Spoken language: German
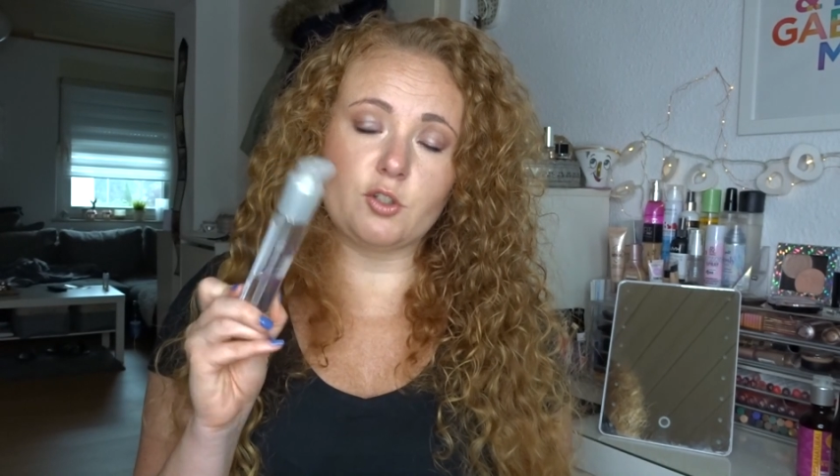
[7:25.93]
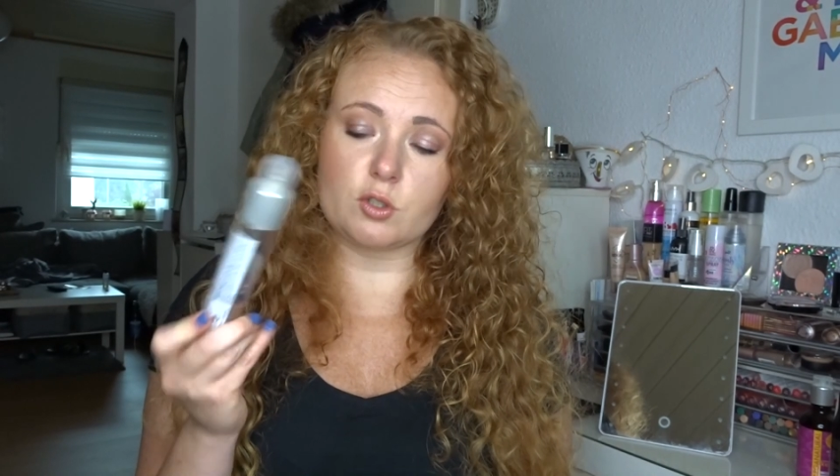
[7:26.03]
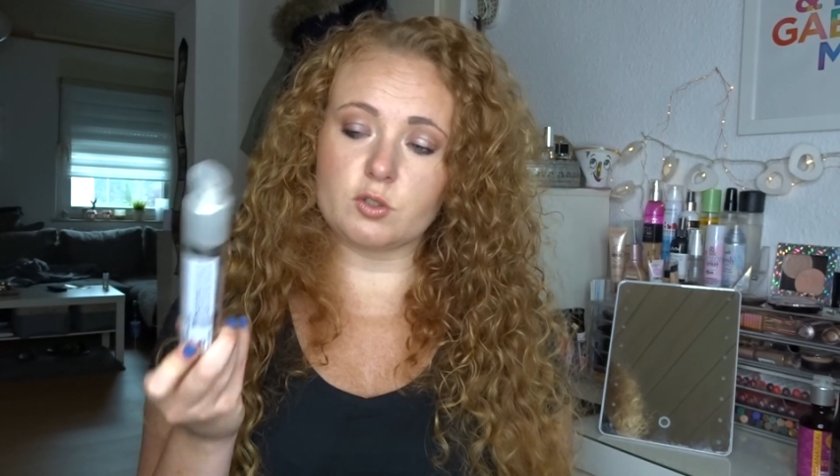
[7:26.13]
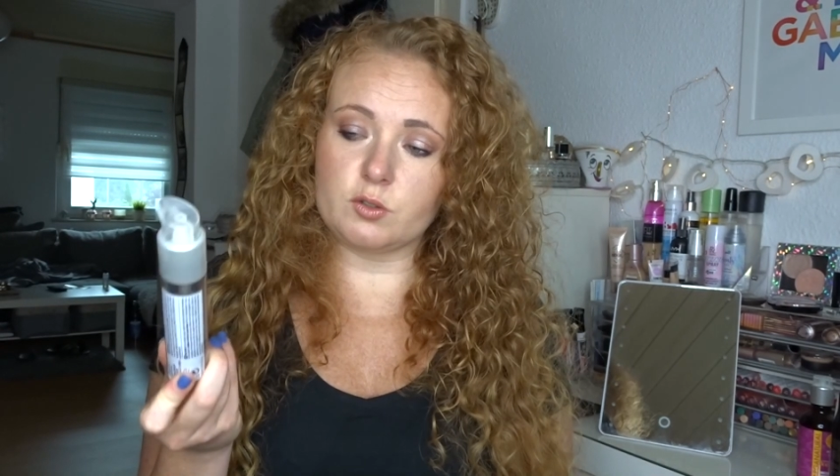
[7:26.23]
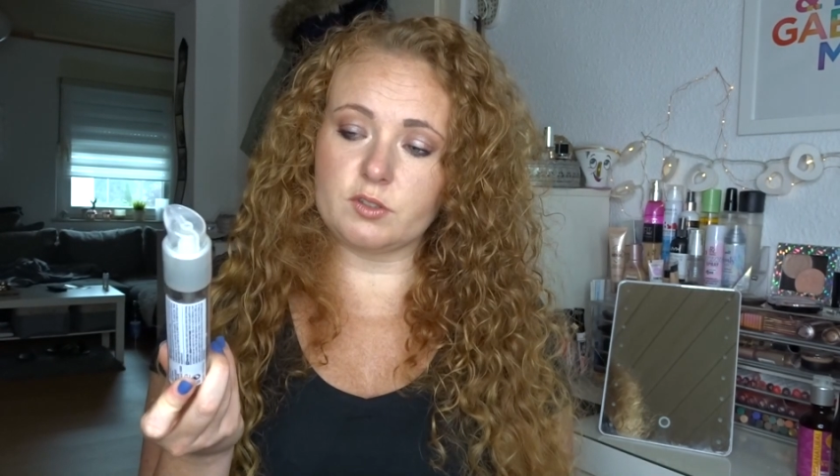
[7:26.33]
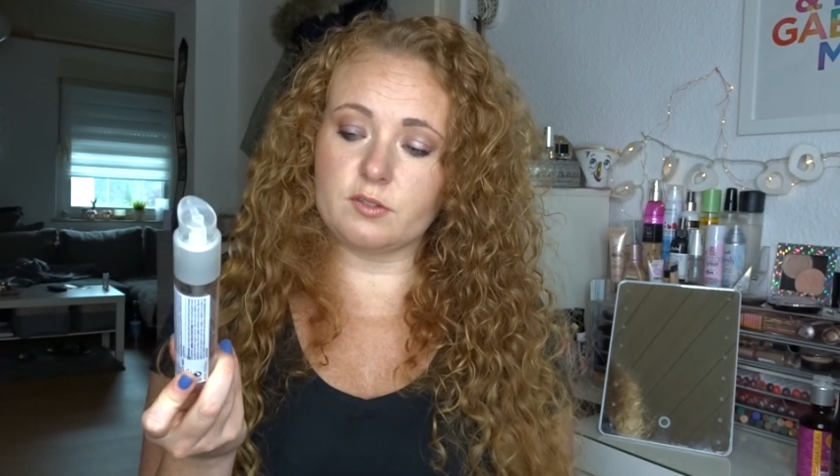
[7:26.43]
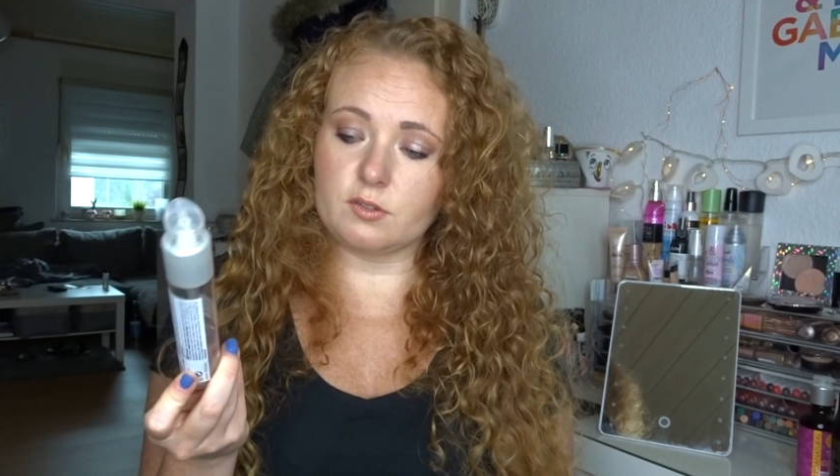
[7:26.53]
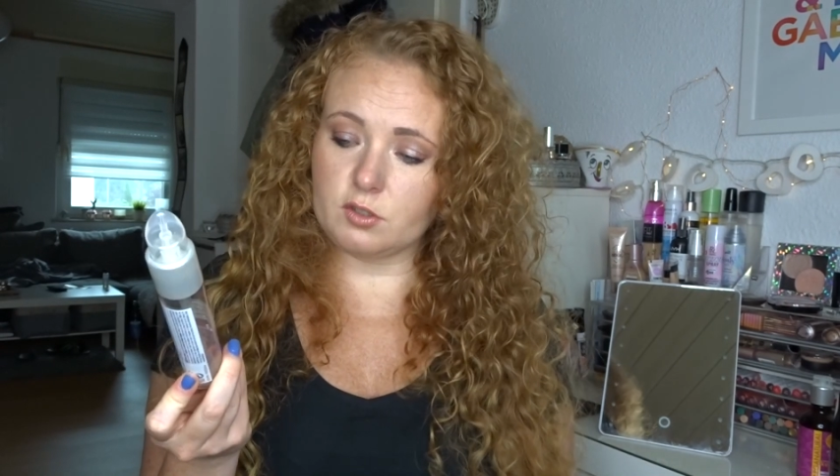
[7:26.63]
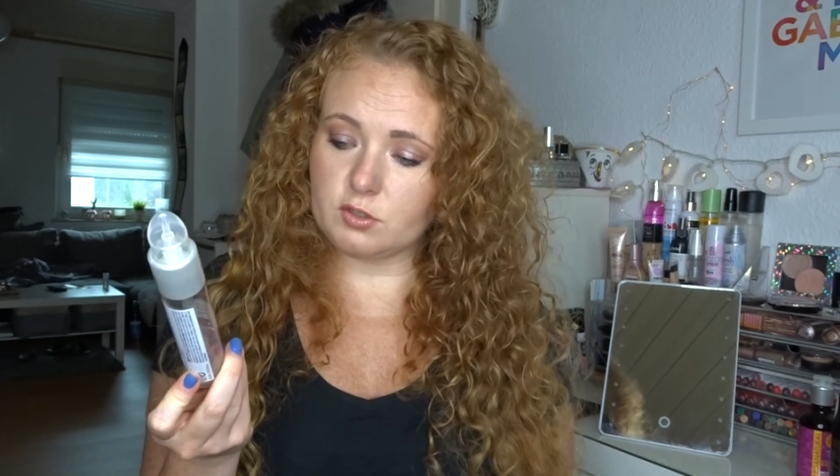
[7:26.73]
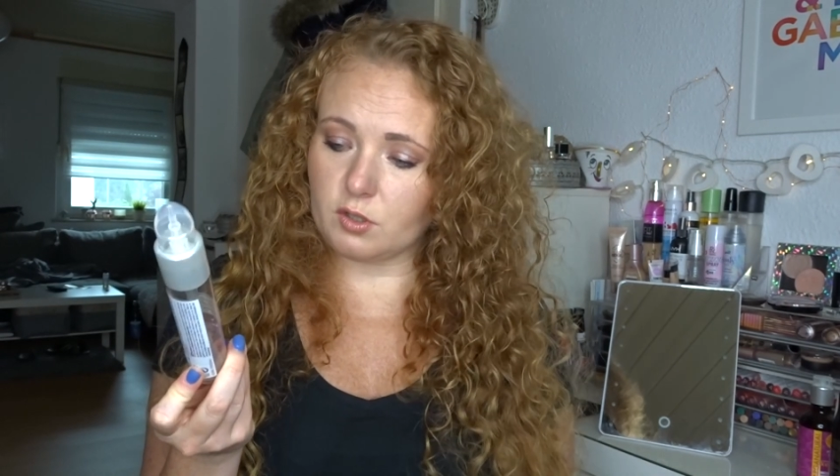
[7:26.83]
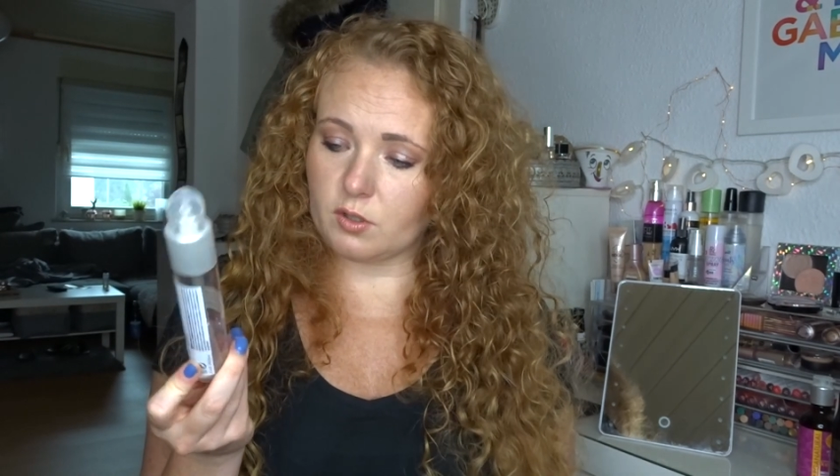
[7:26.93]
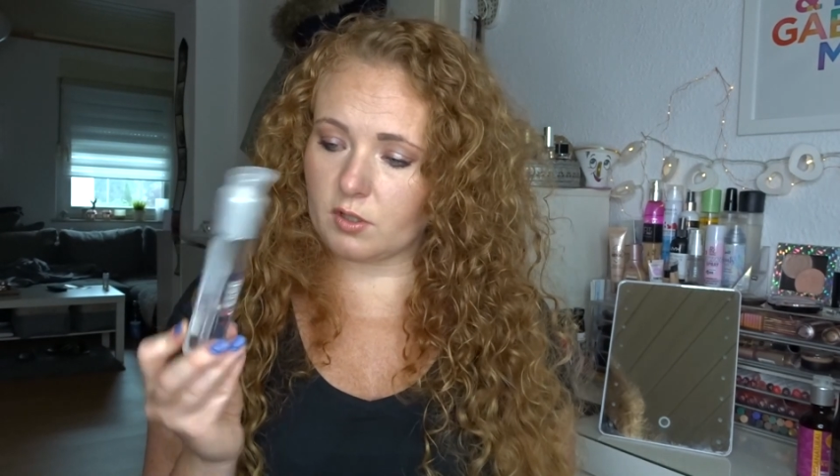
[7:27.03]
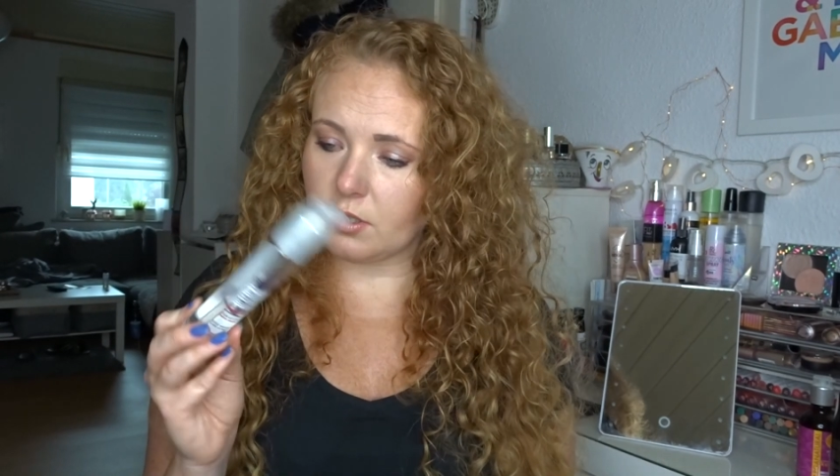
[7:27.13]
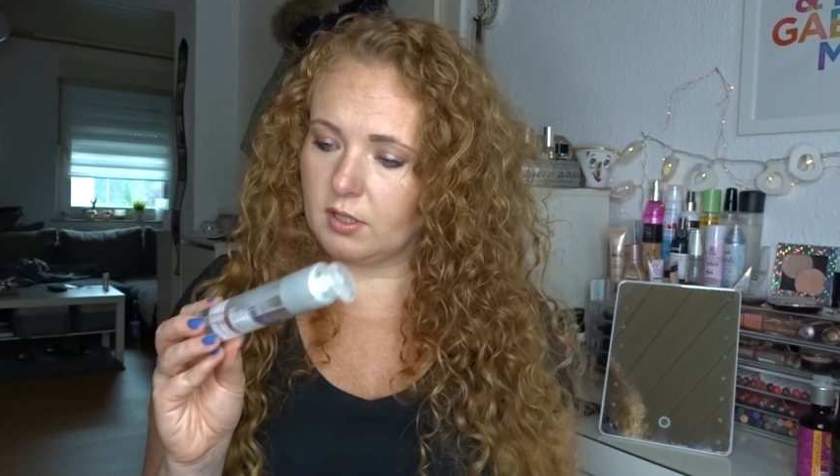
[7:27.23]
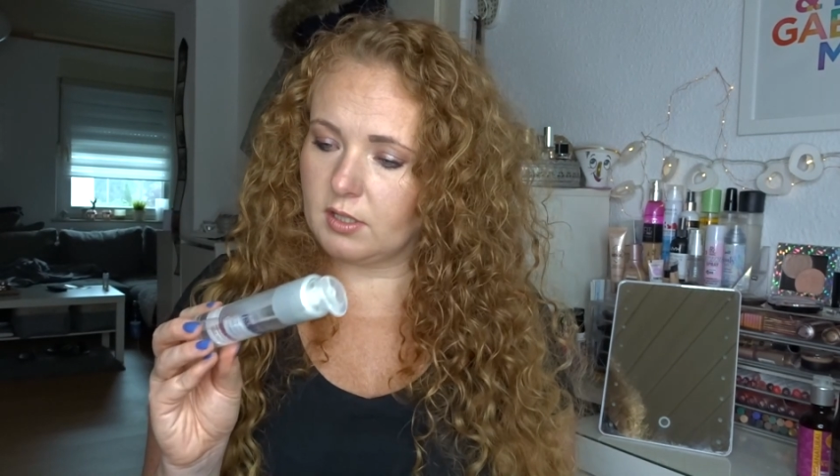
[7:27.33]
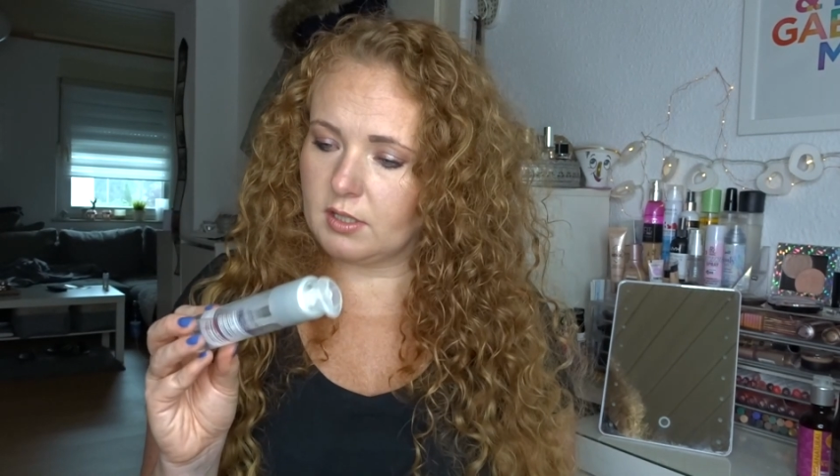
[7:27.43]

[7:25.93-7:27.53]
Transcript: Doctor und die sind noch teurer.